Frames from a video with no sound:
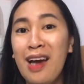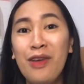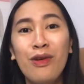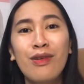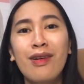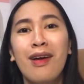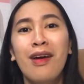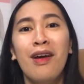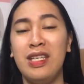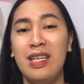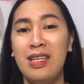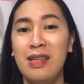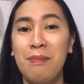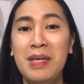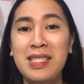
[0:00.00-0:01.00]
Ngayon,
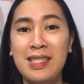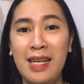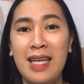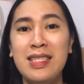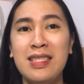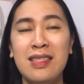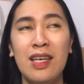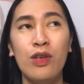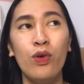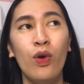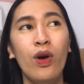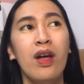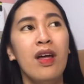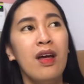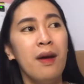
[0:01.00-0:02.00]
hindi, mas less na
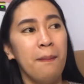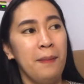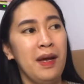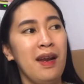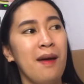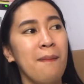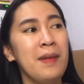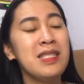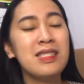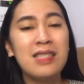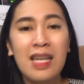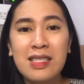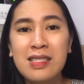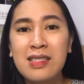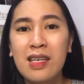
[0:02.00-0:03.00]
yung, parang mas
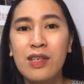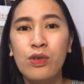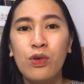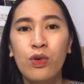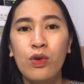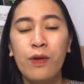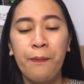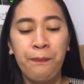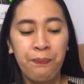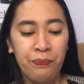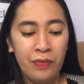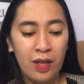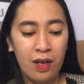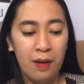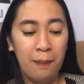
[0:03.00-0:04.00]
less na yung
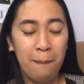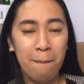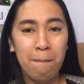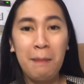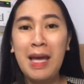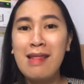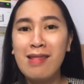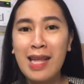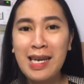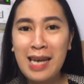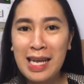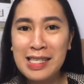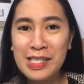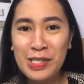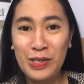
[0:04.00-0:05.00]

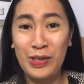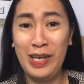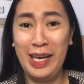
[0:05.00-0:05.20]
maintenance ko,